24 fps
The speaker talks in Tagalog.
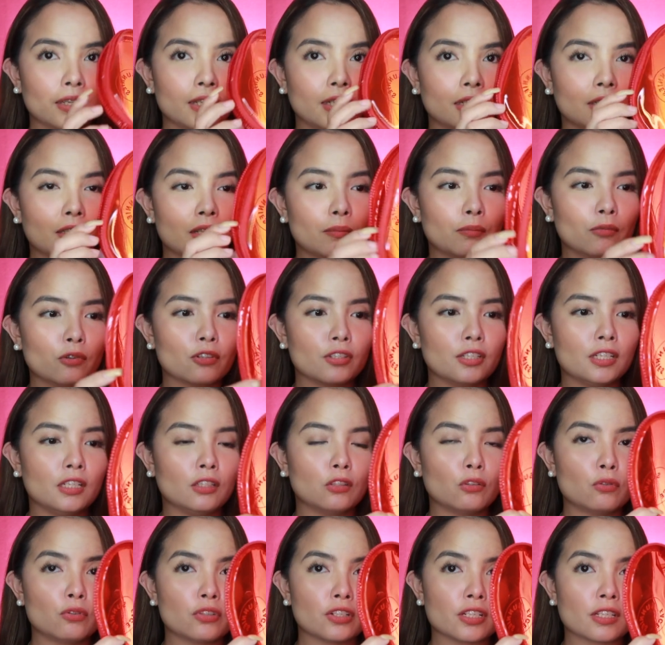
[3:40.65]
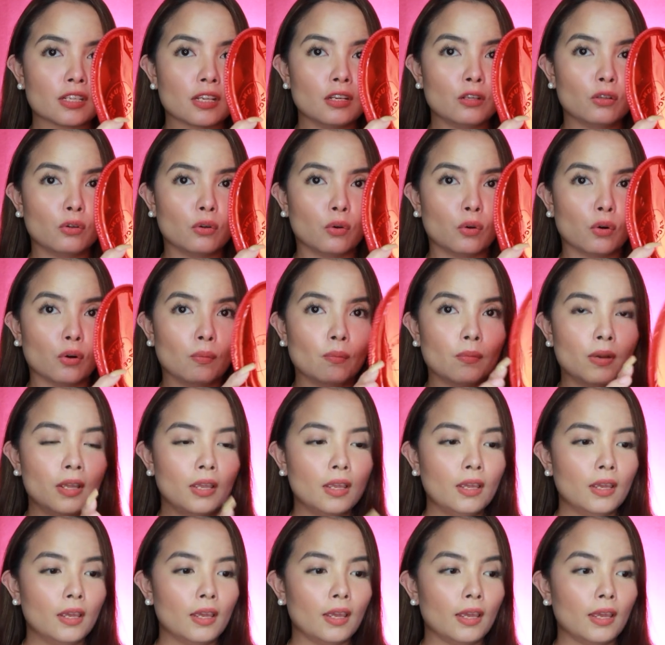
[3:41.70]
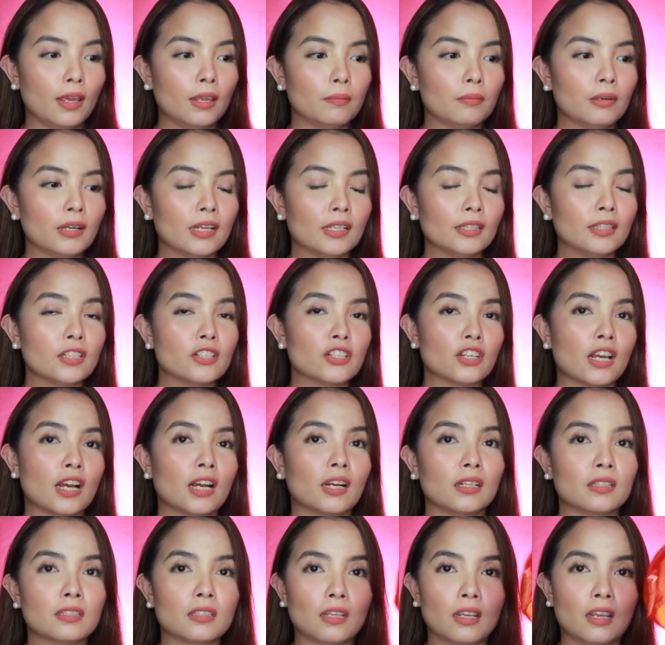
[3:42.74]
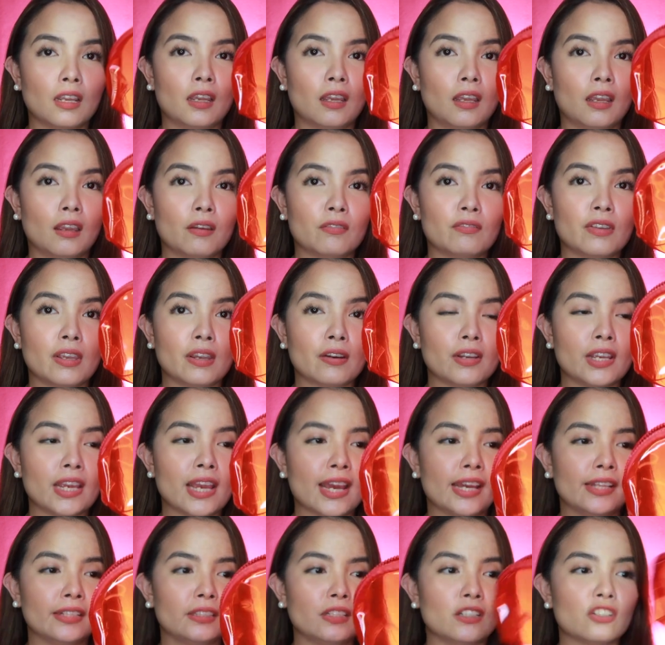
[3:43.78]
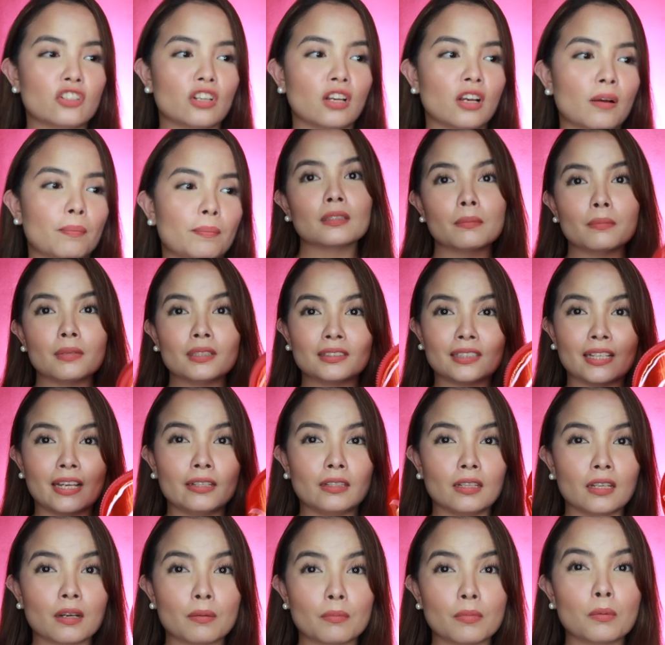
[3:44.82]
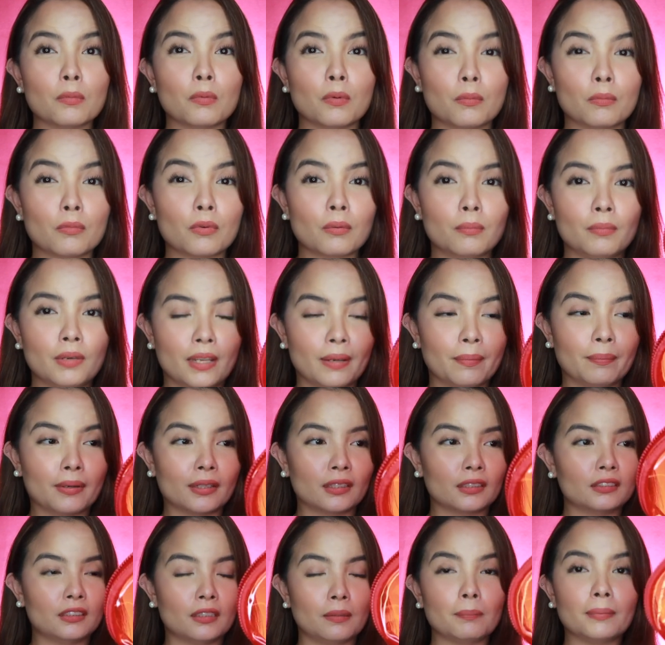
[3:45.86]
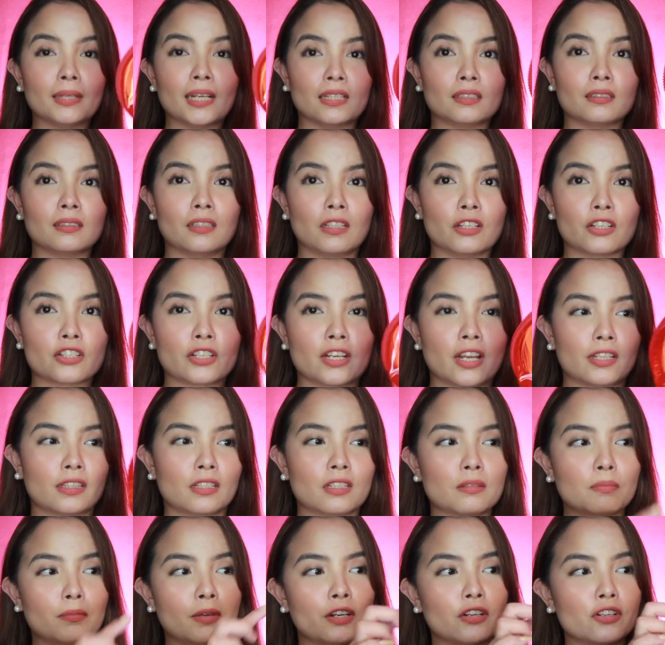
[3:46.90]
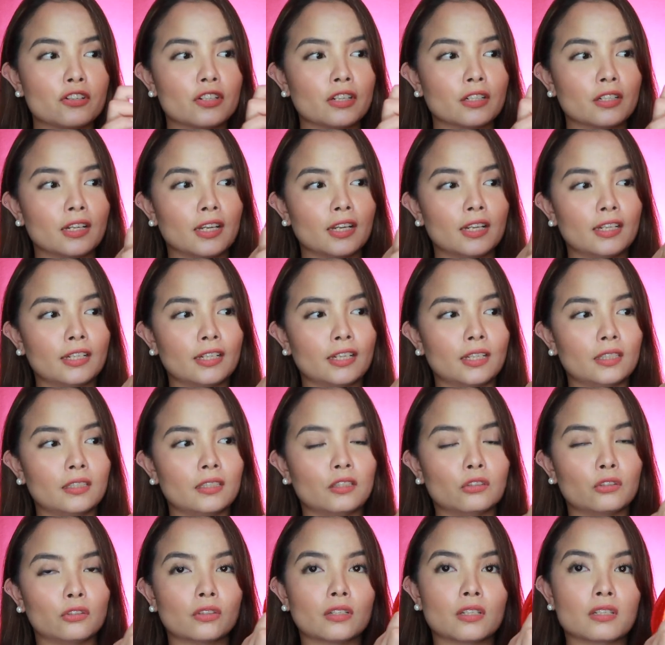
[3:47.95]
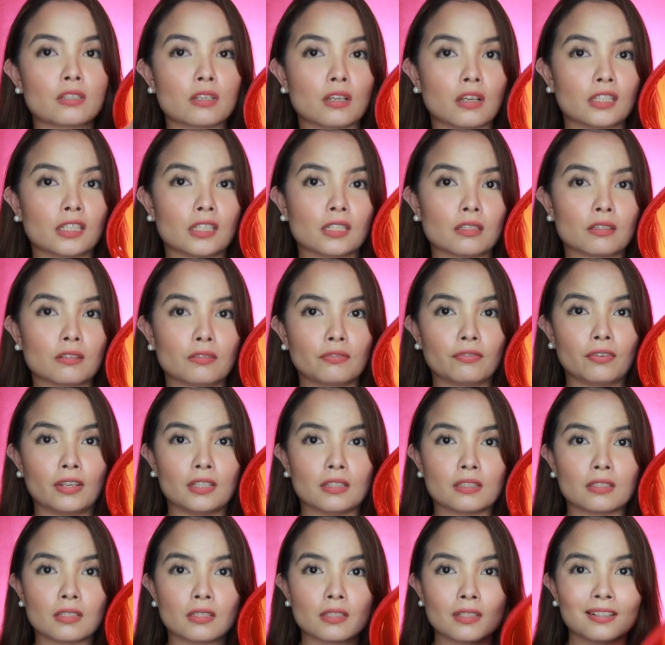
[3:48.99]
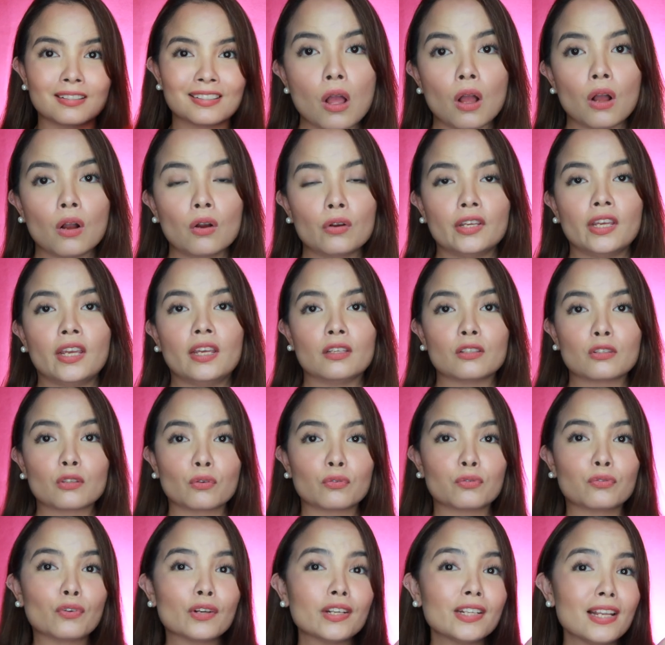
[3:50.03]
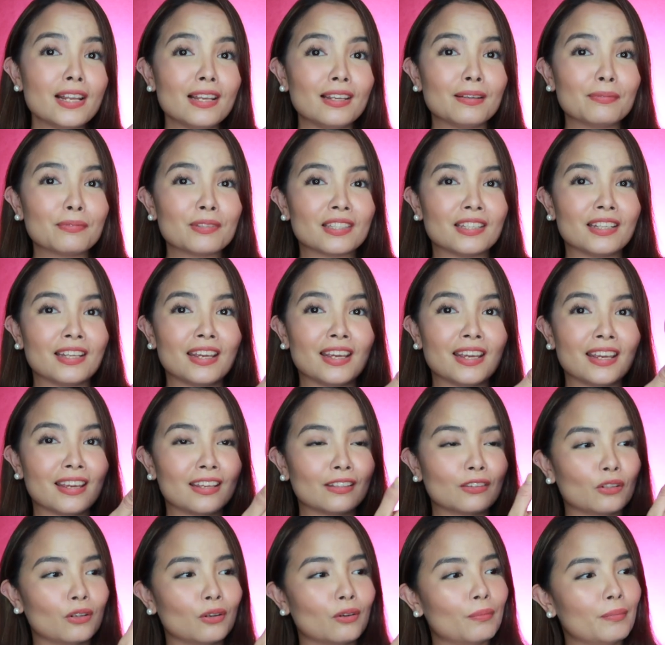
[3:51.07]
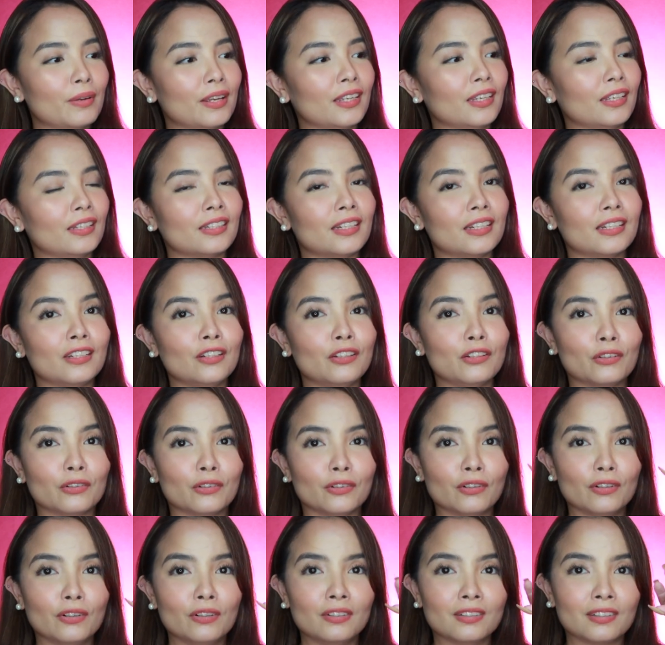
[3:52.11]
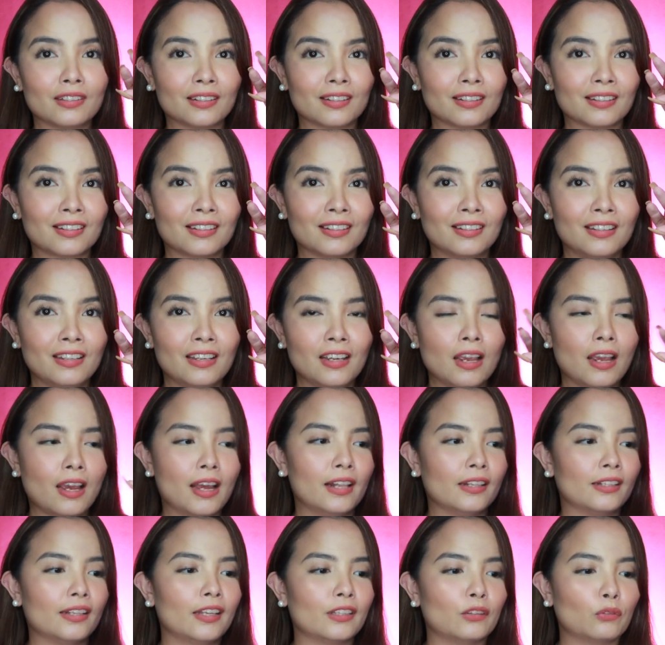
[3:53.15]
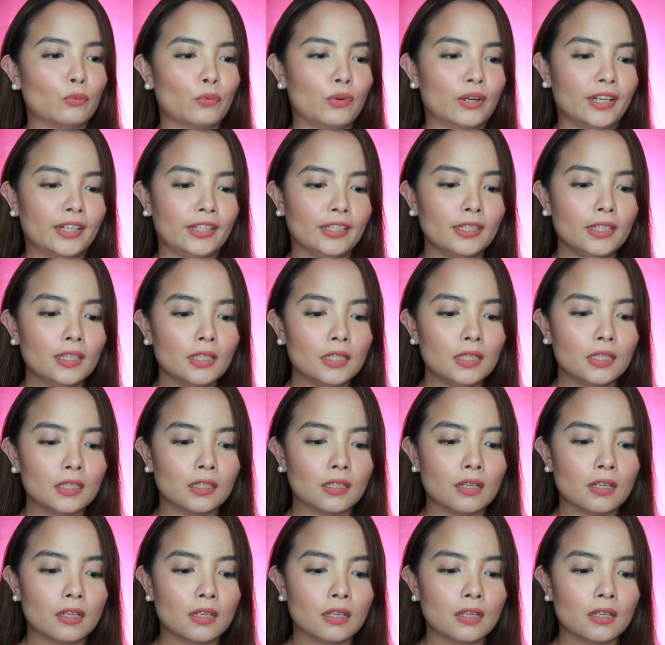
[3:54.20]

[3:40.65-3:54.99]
Kita mo, see-through siya sa loob. And maganda siya kasi very handy. Tsaka nabasa, hindi ka mamumroblema kasi plastic siya. Tapos meron siyang nakalagay dito na sun space. Okay, so for the lipstick, ito, makikita ninyo. I'll get one.